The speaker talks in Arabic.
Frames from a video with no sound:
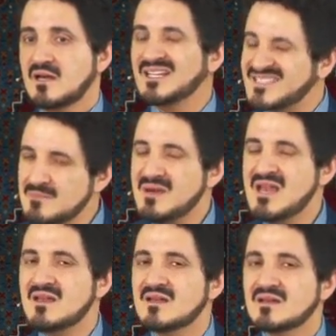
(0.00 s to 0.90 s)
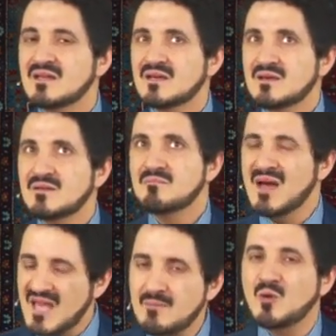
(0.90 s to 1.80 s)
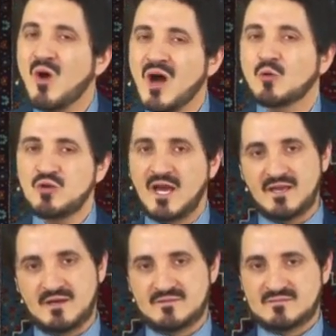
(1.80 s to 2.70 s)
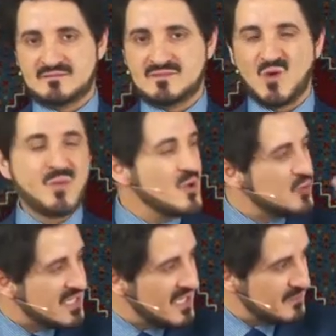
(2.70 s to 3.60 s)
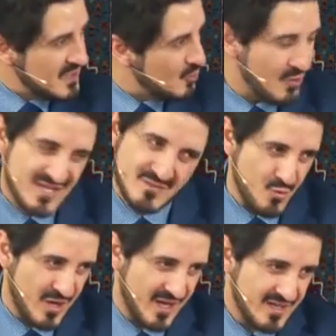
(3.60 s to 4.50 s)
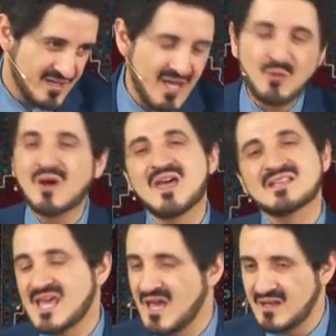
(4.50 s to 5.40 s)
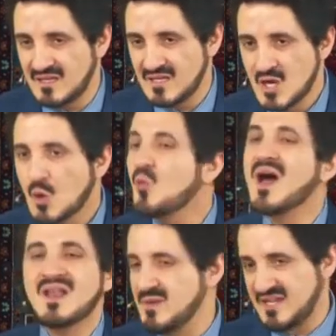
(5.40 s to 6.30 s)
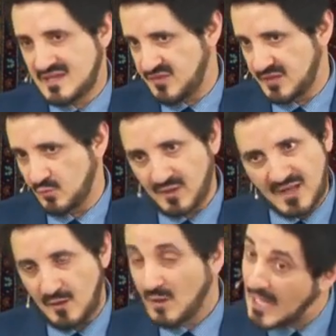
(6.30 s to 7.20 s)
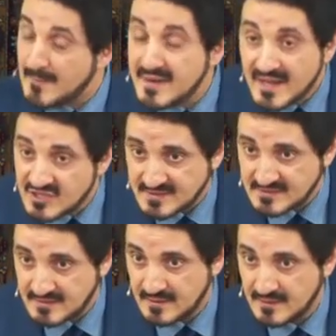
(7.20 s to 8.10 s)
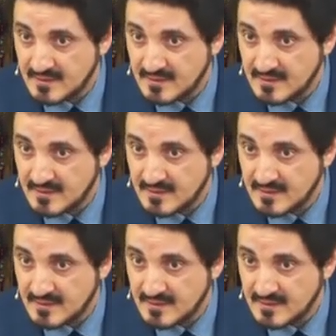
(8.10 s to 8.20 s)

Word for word: حتعمل ما يعمله هارون يحيى وبين قوسين بدي اقولها ولازم اقولها لانه هذا اساءني والمني كثيرا والله واتعبني انا شخصيا